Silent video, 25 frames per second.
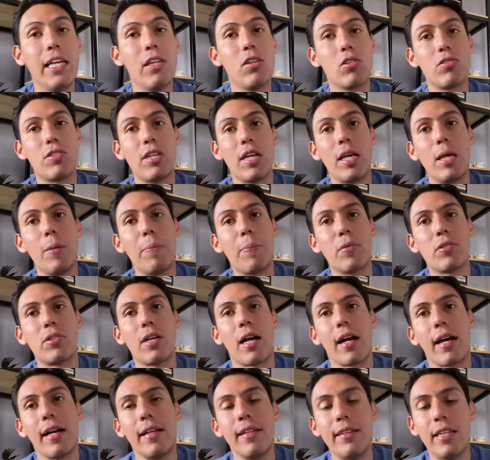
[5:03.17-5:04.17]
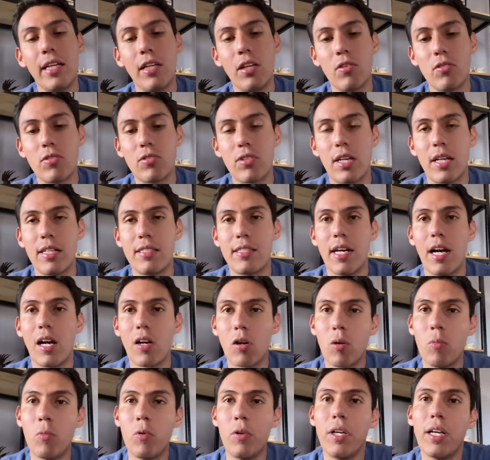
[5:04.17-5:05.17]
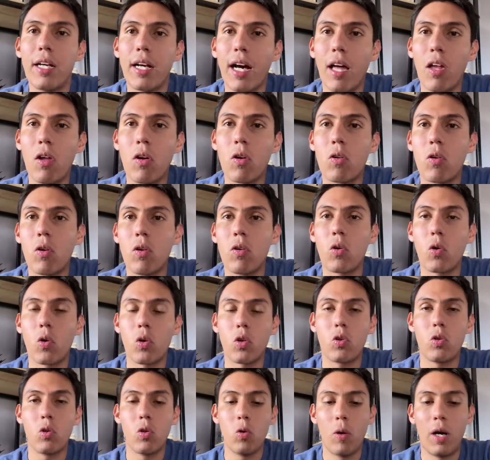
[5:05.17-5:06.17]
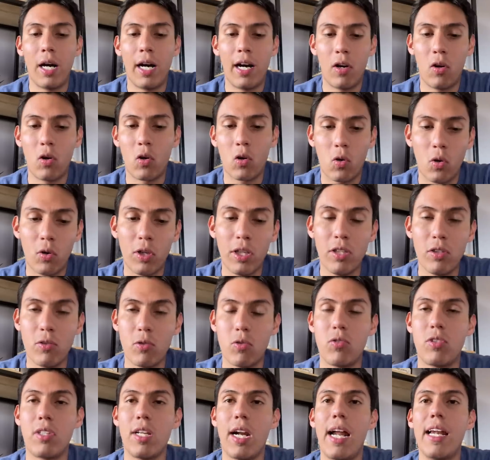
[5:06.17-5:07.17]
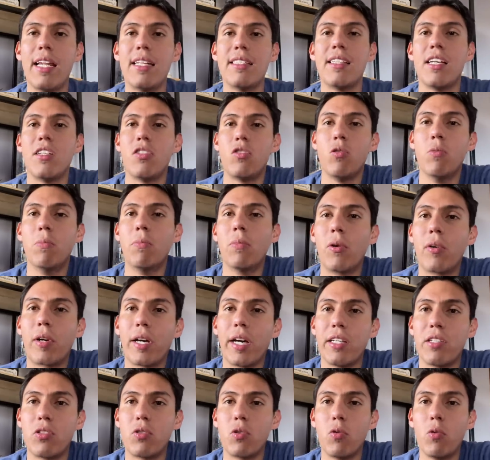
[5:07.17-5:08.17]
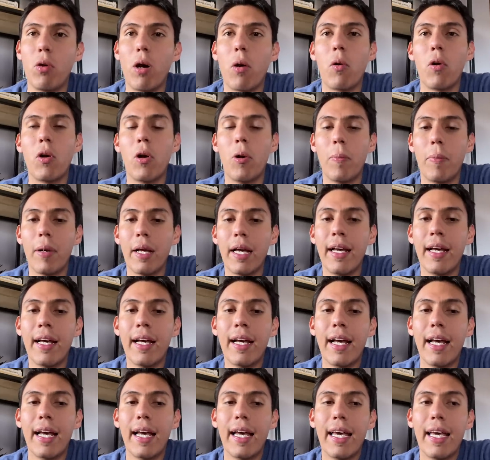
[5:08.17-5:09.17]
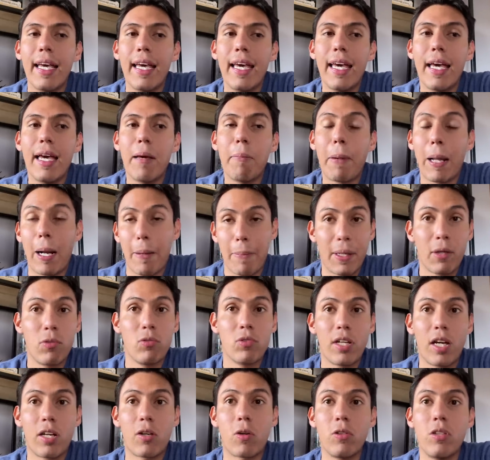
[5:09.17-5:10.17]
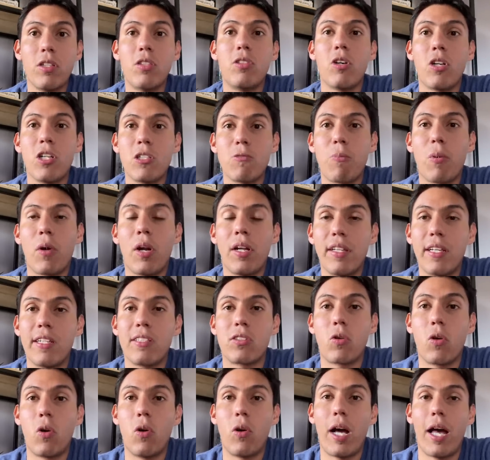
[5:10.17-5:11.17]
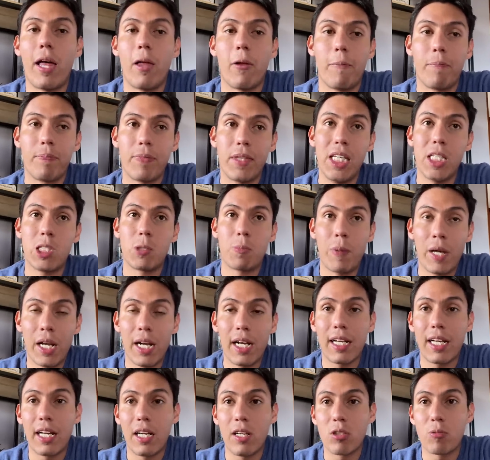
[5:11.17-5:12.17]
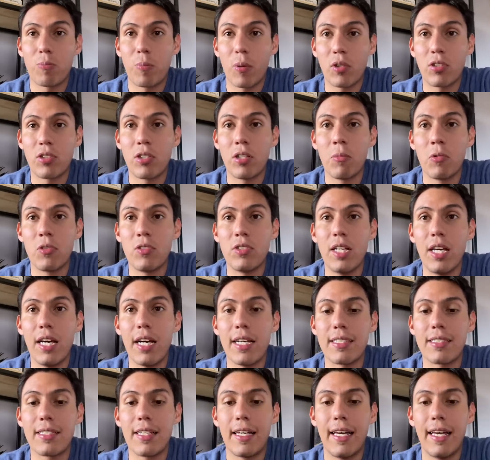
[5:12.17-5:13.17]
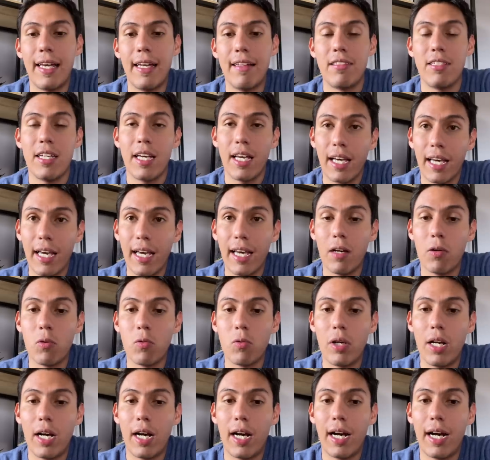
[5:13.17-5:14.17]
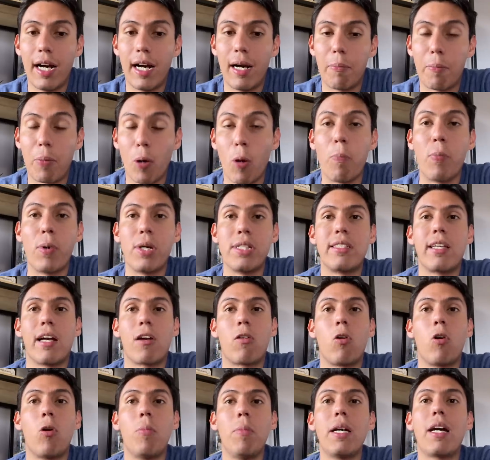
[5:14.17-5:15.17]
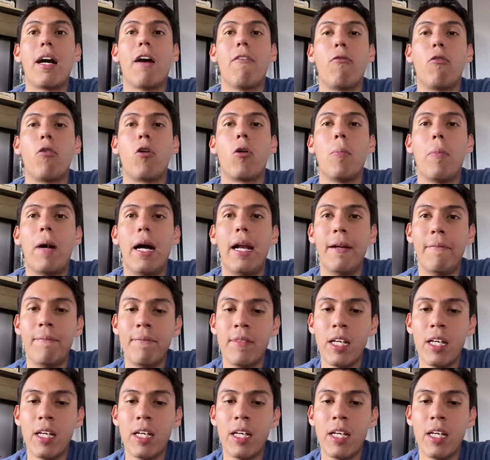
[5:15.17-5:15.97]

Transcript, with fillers: dos equipos argentinos que se han comunicado con Cortuluá o con Industriales de Jumbo, que es su nuevo nombre. Eh, para preguntar condiciones por Andrés Colorado y esperan que en los próximos días eh, llegue una propuesta económica formal